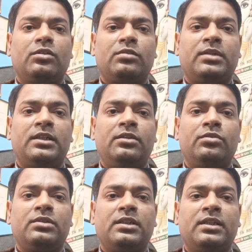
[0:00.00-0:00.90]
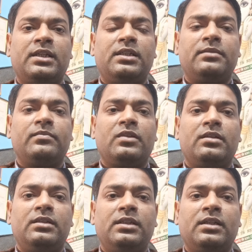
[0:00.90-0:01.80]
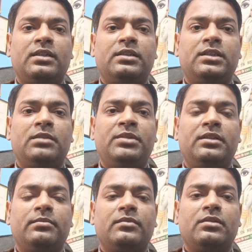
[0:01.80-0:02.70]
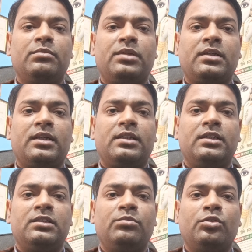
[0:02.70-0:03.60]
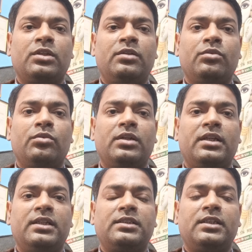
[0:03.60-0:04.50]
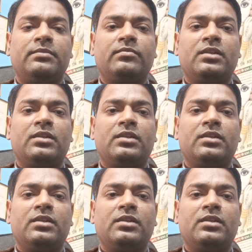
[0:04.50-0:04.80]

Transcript: और भाइयों सिगरेट या किसी भी प्रकार की स्मोकिंग को करने से